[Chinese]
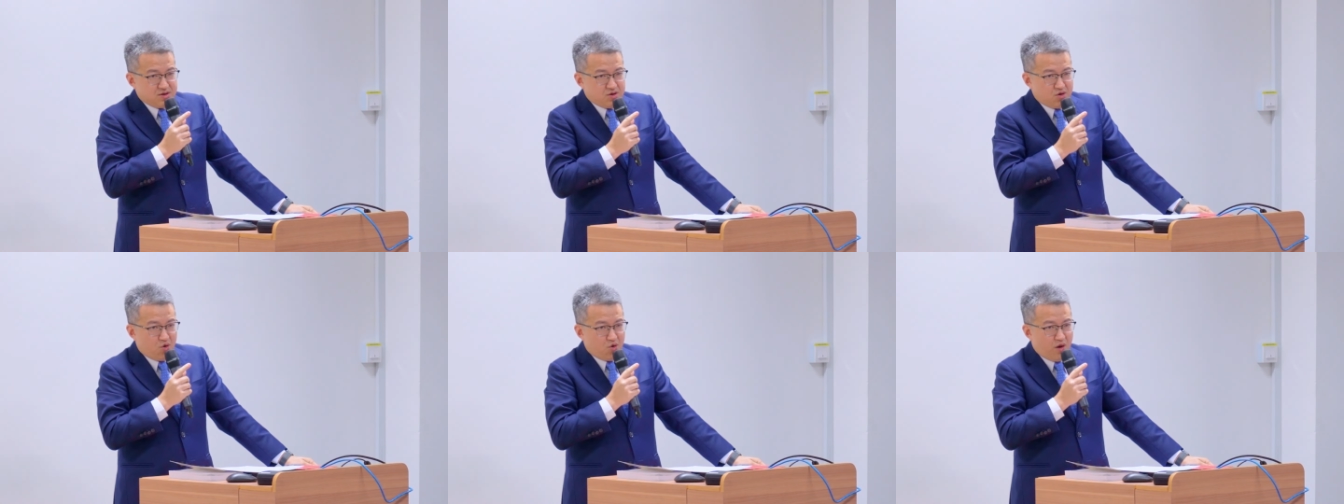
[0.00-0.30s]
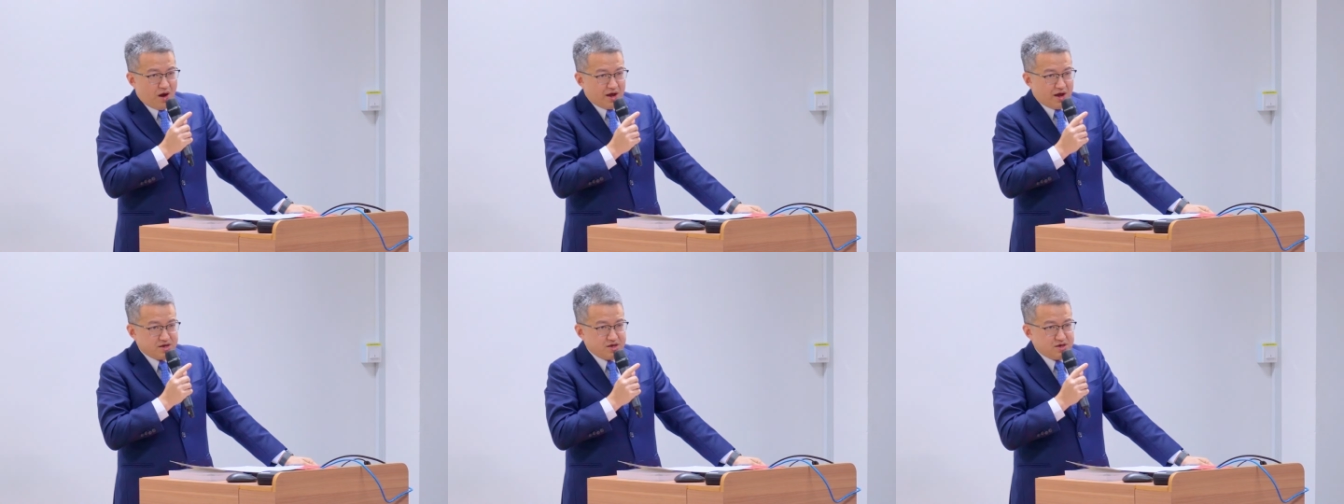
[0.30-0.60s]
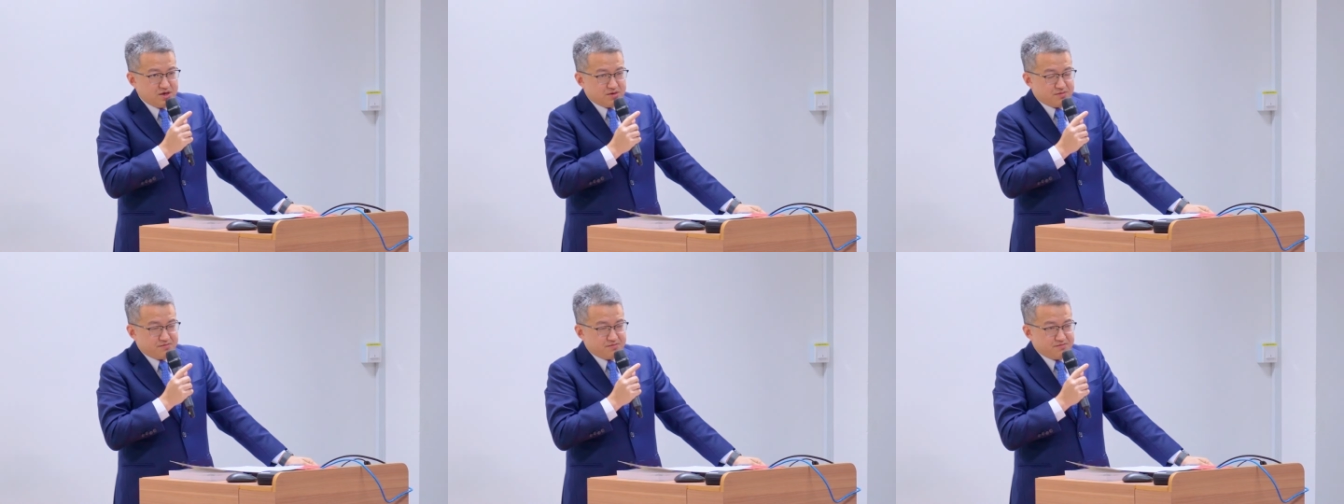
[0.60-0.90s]
华
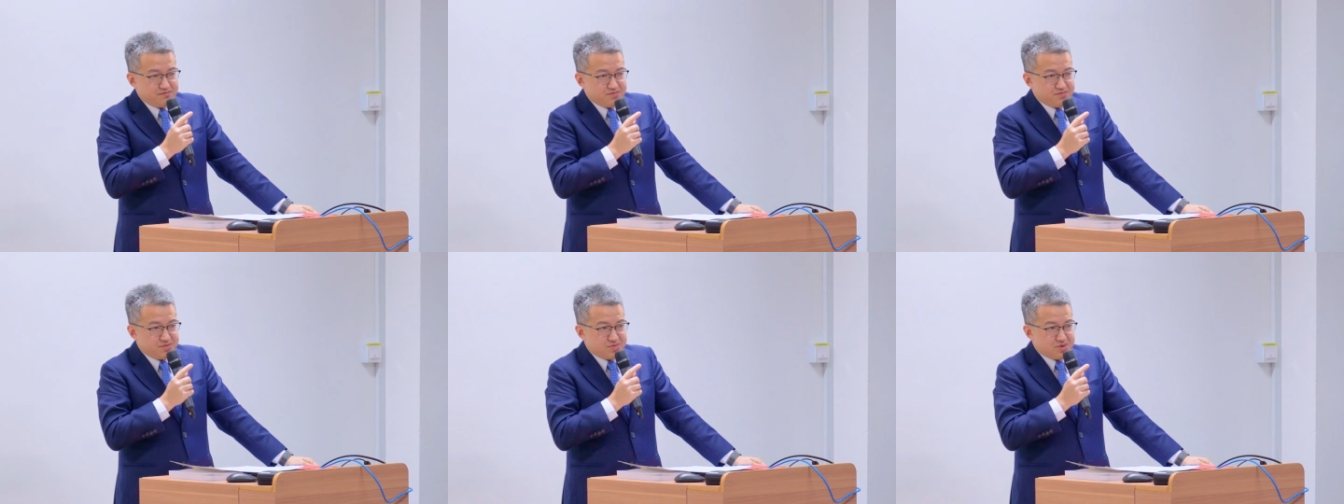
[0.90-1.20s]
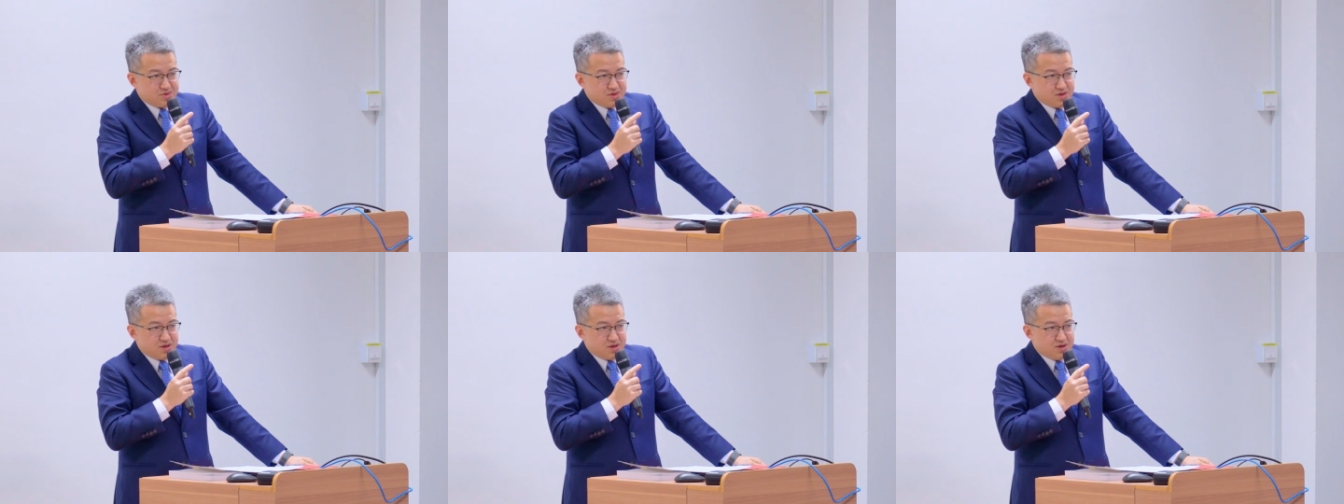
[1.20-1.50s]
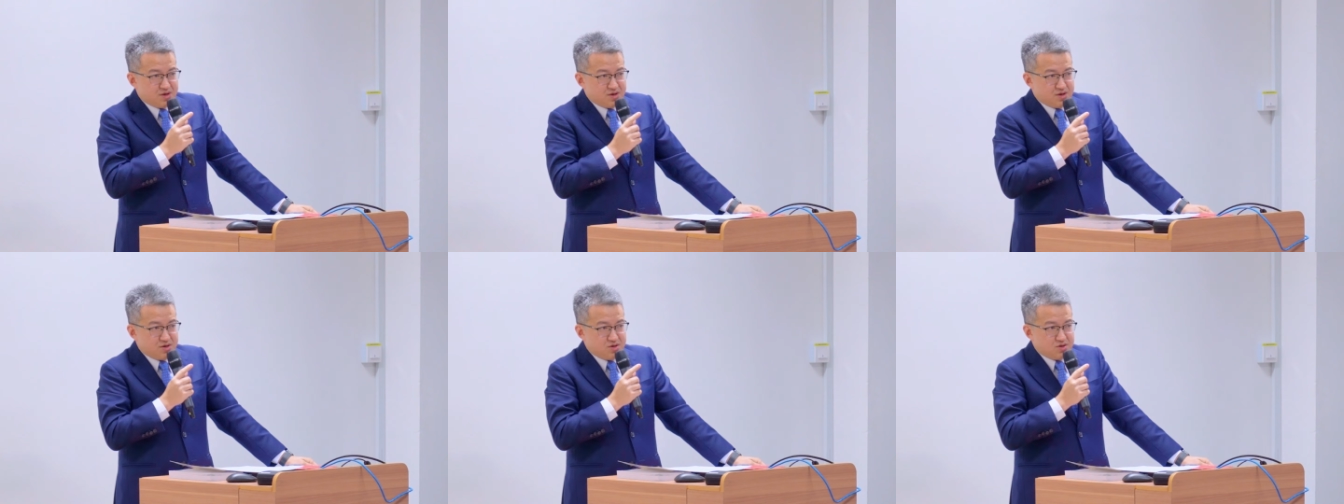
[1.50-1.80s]
裔
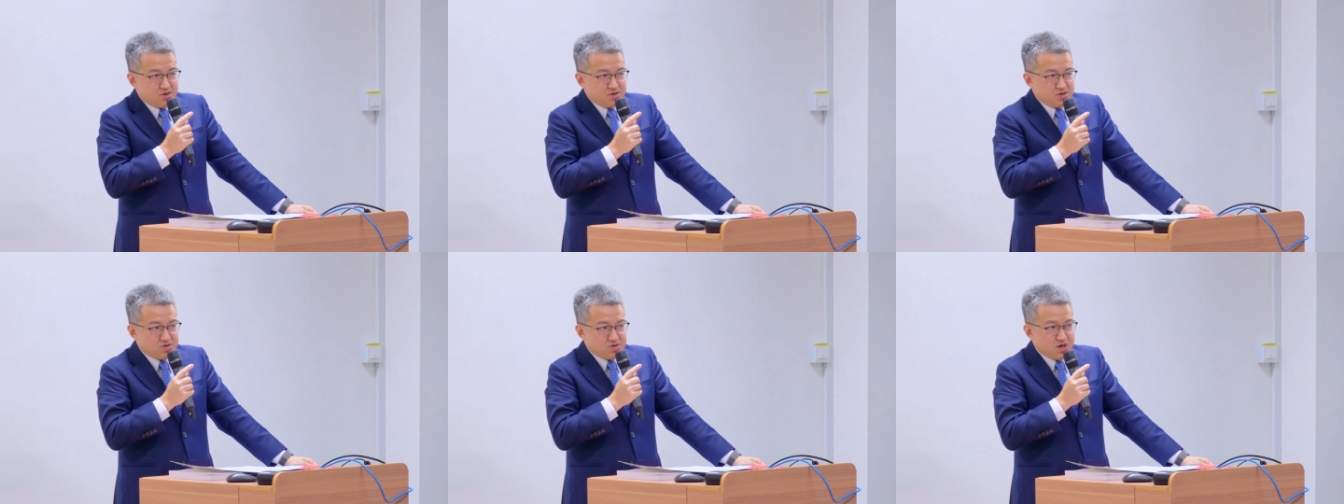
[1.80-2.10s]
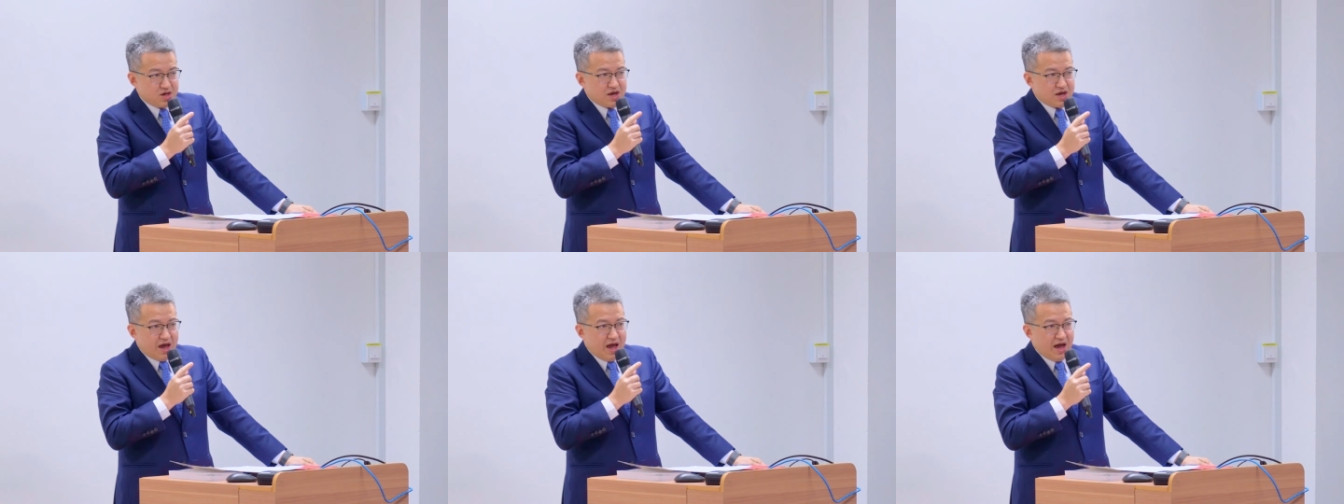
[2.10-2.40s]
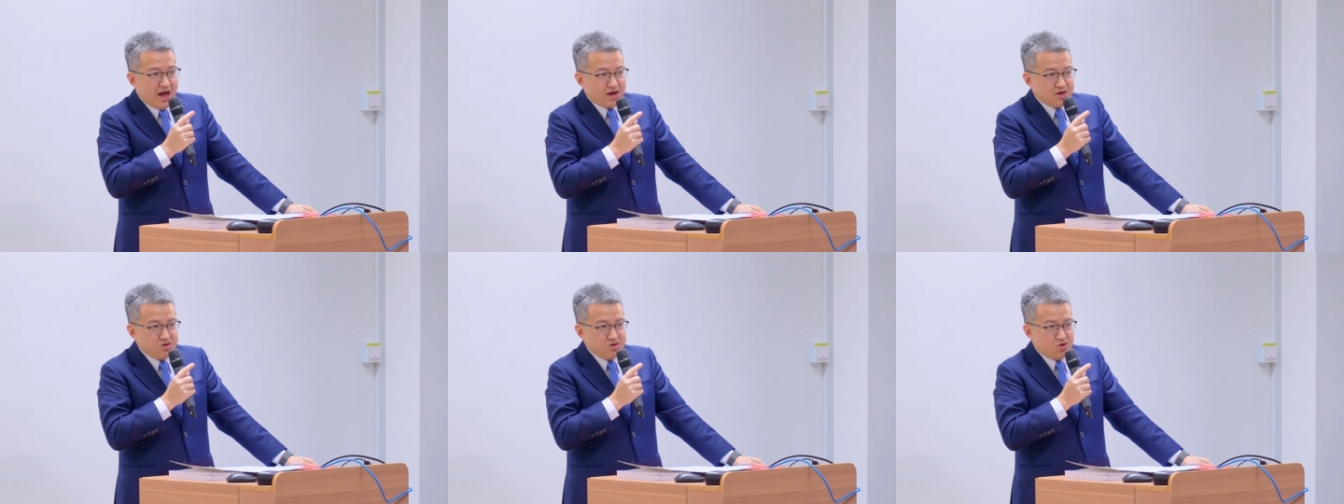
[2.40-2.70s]
在
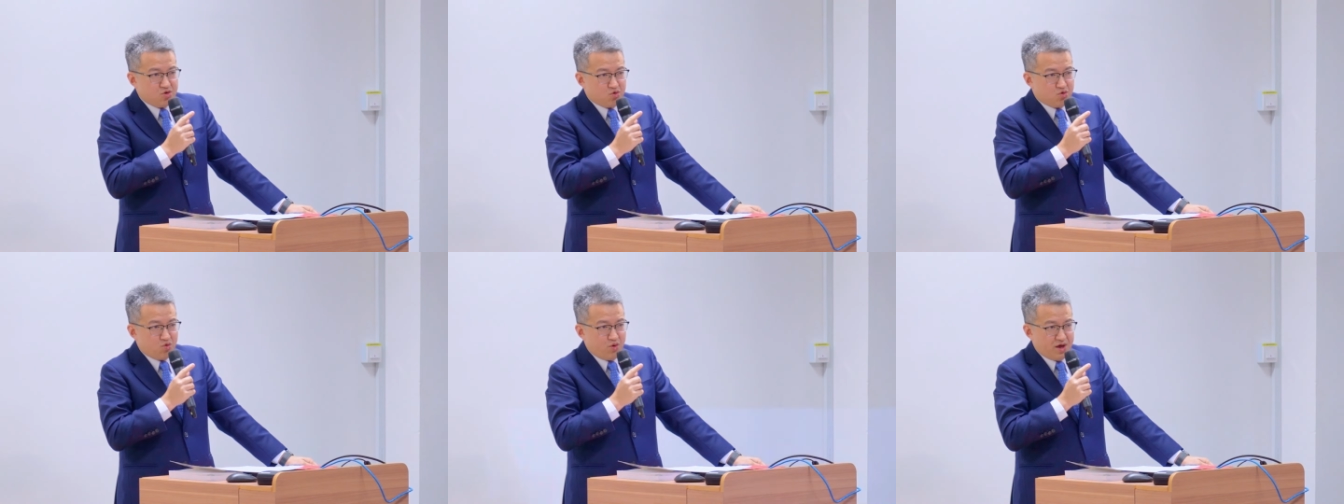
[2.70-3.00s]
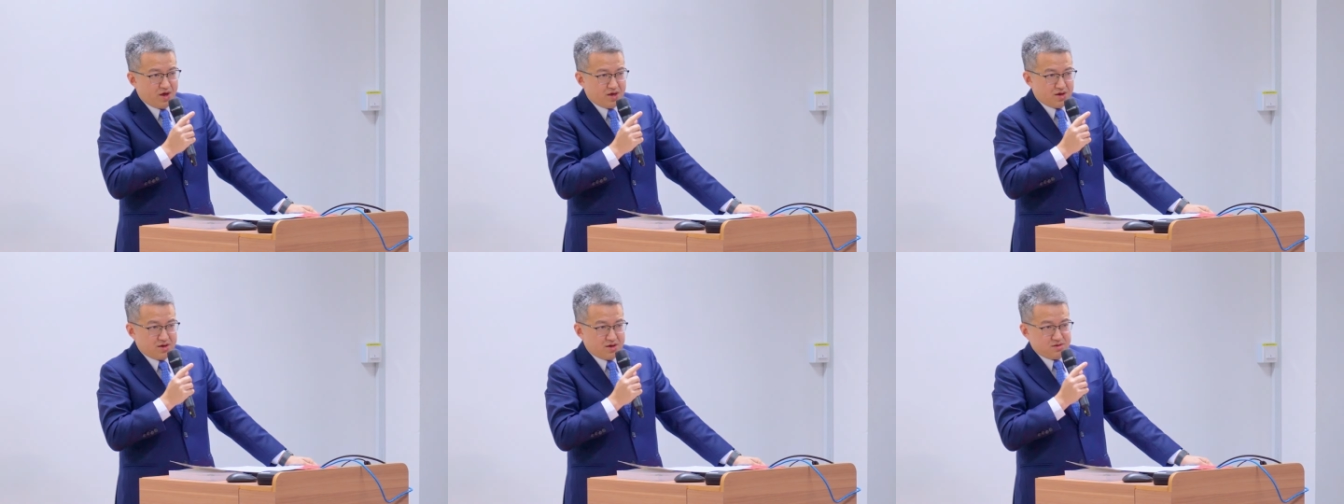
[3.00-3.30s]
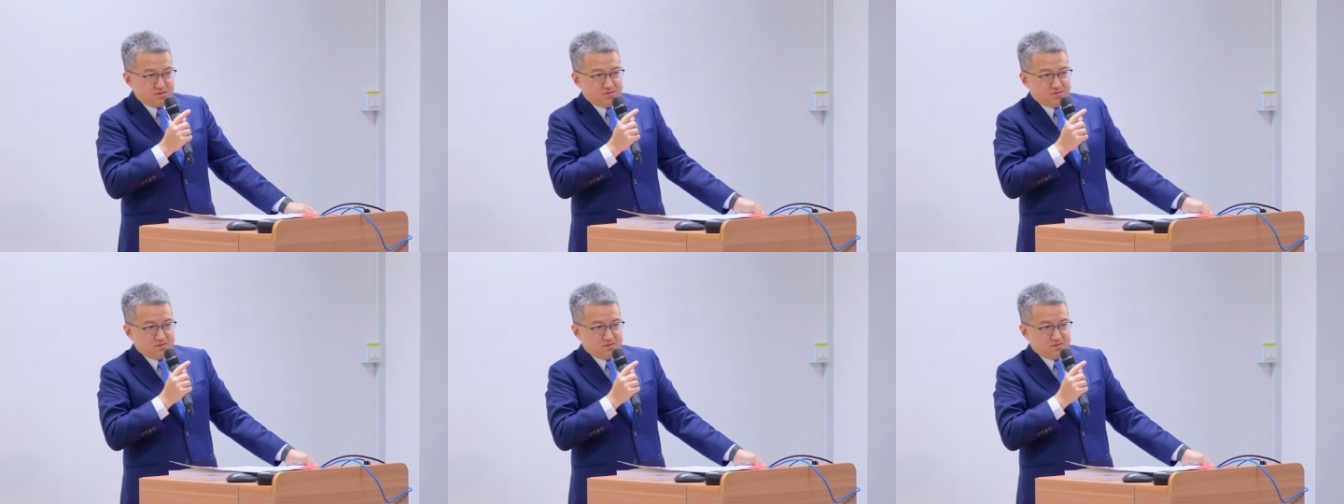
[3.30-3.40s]
康有为、